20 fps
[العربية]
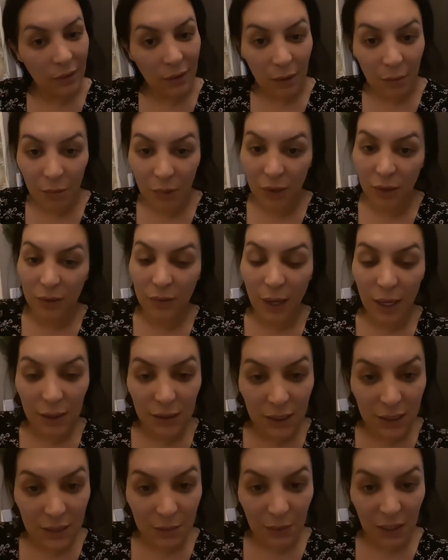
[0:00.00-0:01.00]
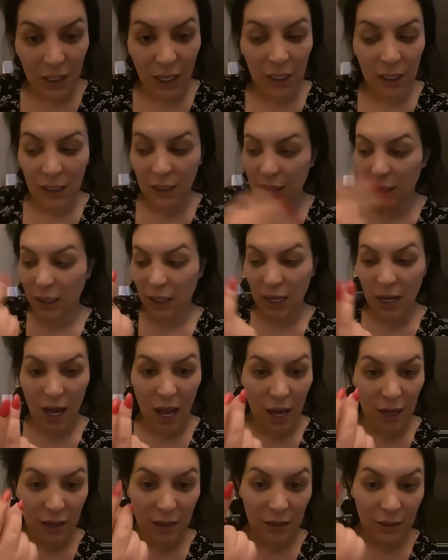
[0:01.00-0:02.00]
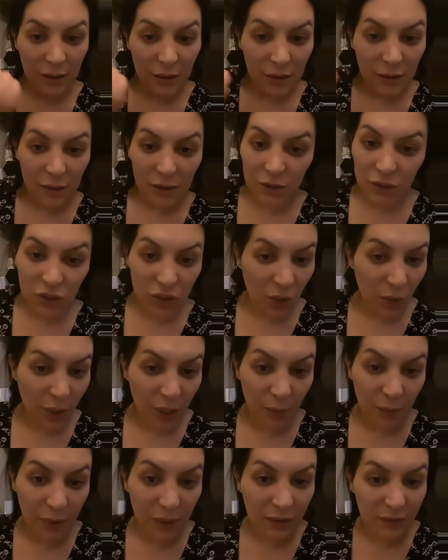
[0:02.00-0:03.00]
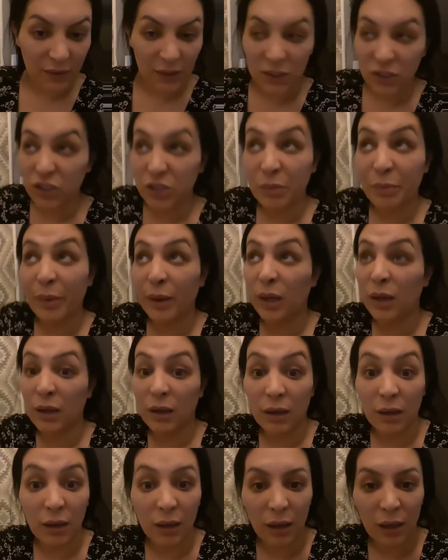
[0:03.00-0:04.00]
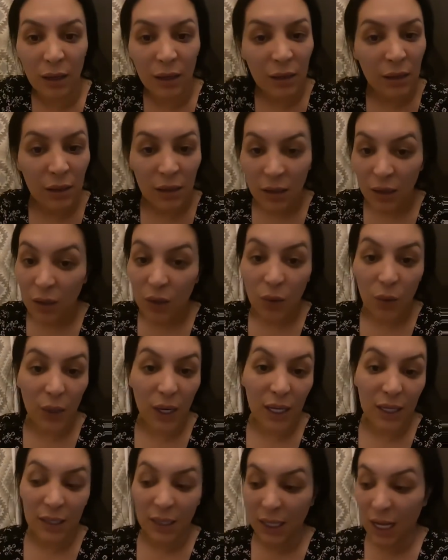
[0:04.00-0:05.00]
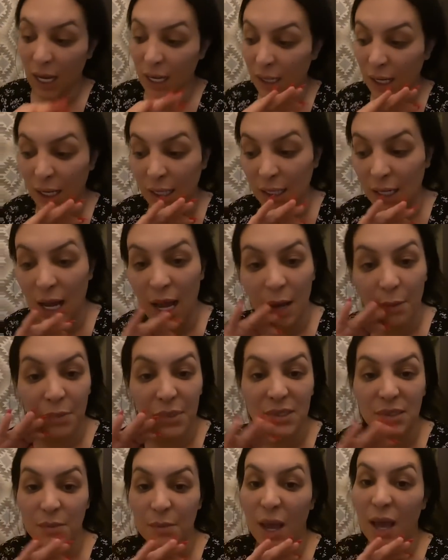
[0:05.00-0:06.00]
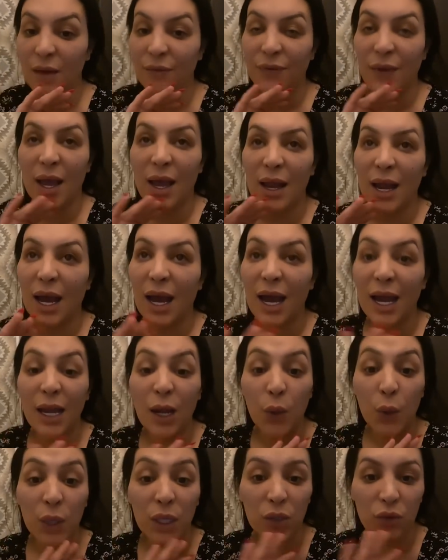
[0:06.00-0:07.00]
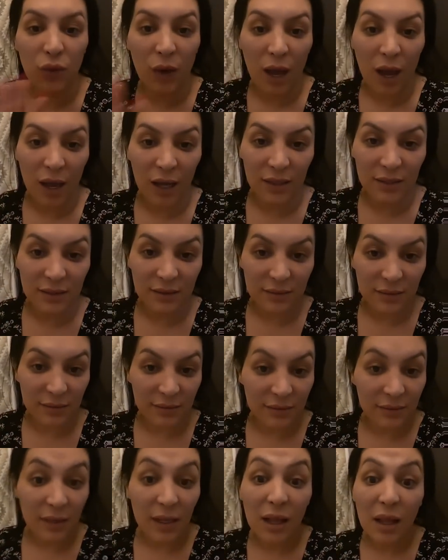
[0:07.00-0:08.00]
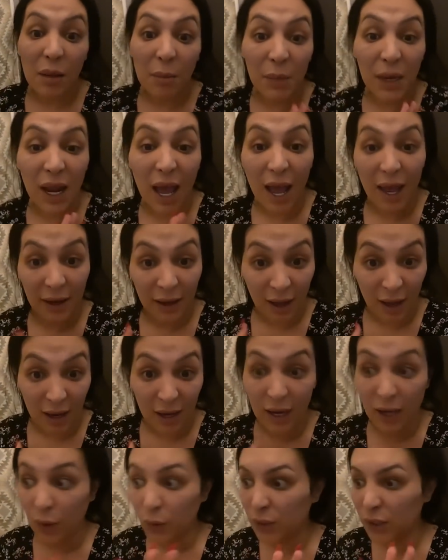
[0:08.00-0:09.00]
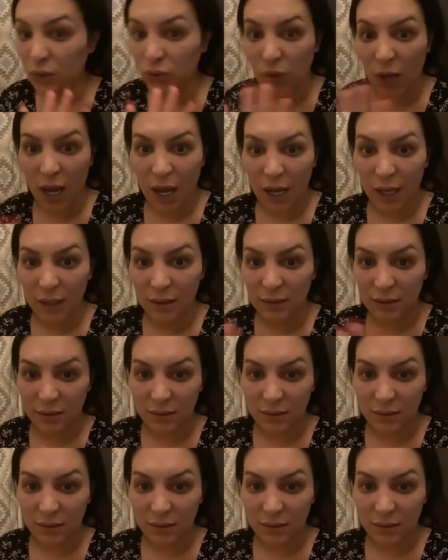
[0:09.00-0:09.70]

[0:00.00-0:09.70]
مليون واحد يتمناني ندير غير هكا نشاور بيدي نجيب ها ولكن أنا إذا حبست معاه في علاقة لا أريد أحد من انا لا أريد أحد